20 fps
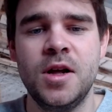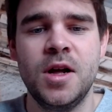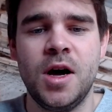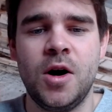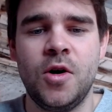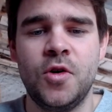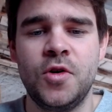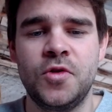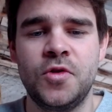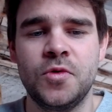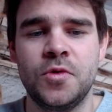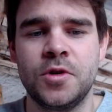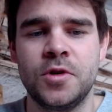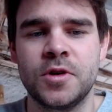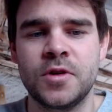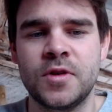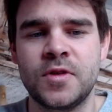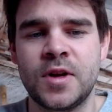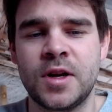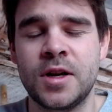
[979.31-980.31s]
auch nicht so
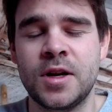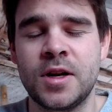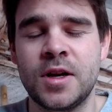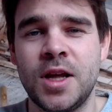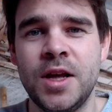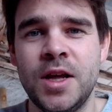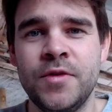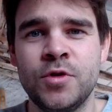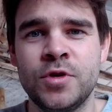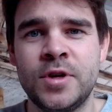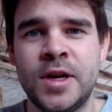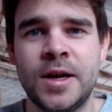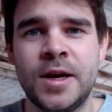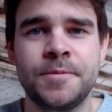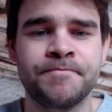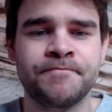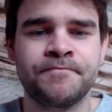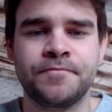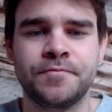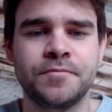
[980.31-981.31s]
uninteressant. Evotech
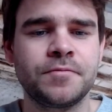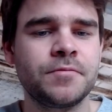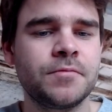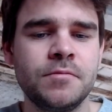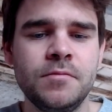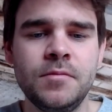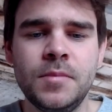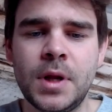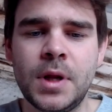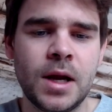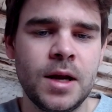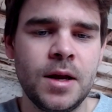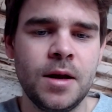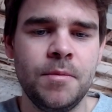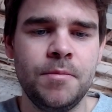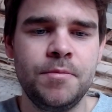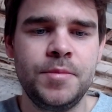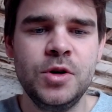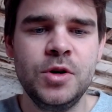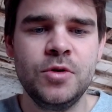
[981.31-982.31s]

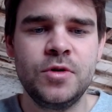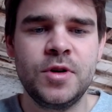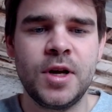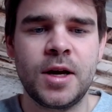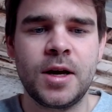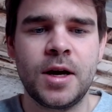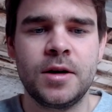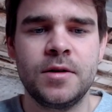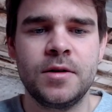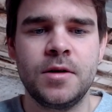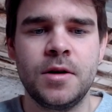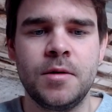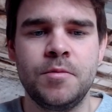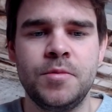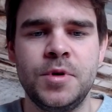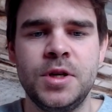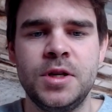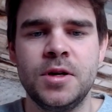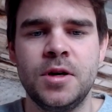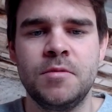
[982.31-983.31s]
ähm,
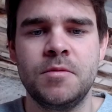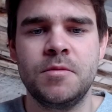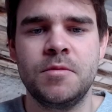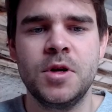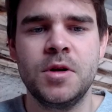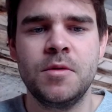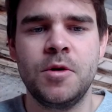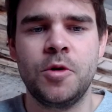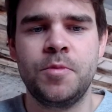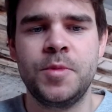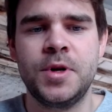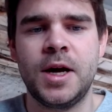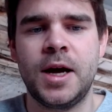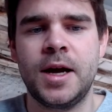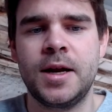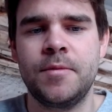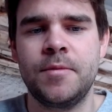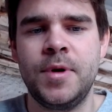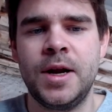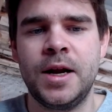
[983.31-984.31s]
Biotech-Anbieter, auch mit einer
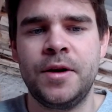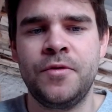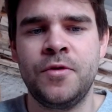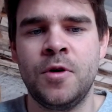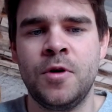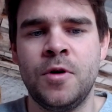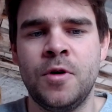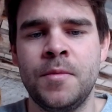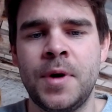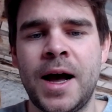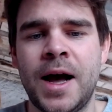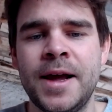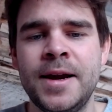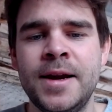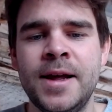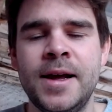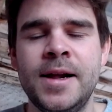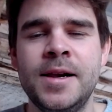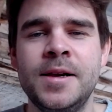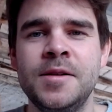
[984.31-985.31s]
eigenen Plattform
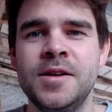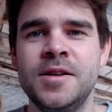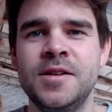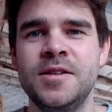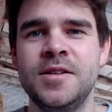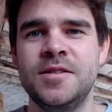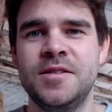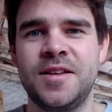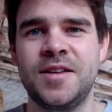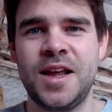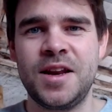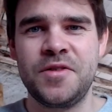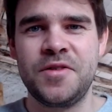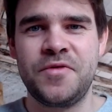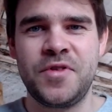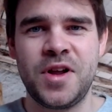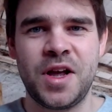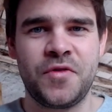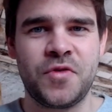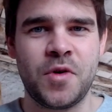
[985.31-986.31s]
Einhell. Das kennt ihr
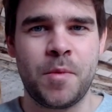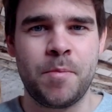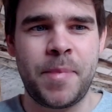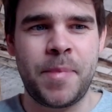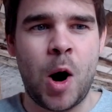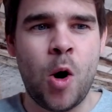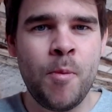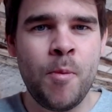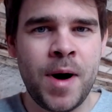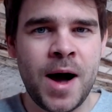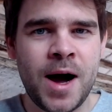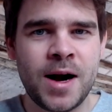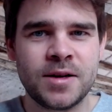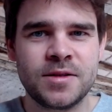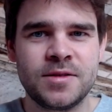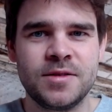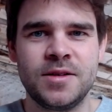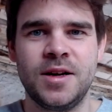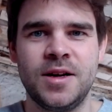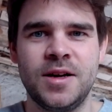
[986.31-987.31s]
vielleicht vom
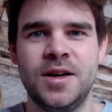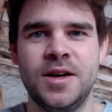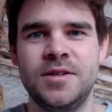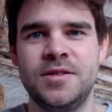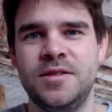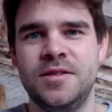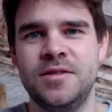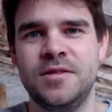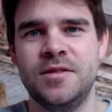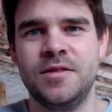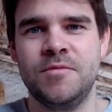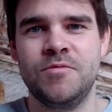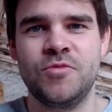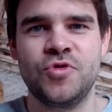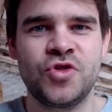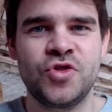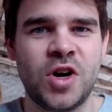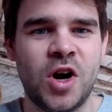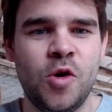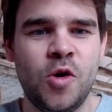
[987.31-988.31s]
Baumarkt, ja, diese ähm,
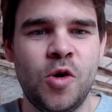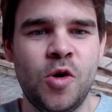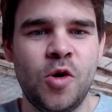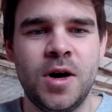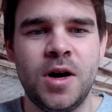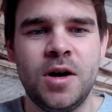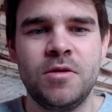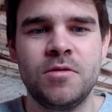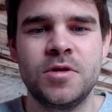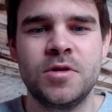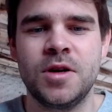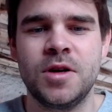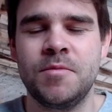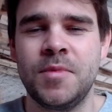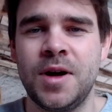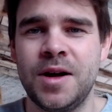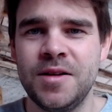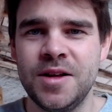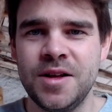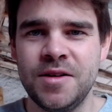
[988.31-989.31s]
Schrauber und ähm,
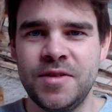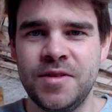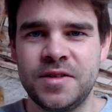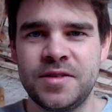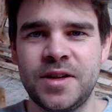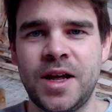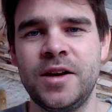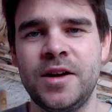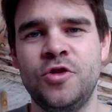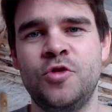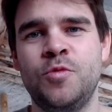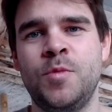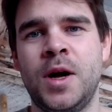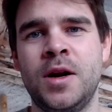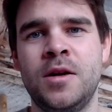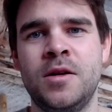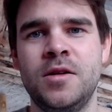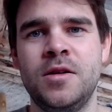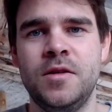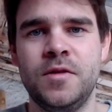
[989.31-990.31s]
was da das
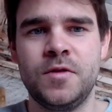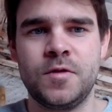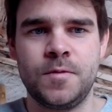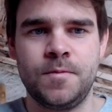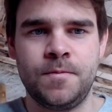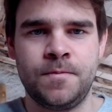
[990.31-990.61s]
Spannende ist,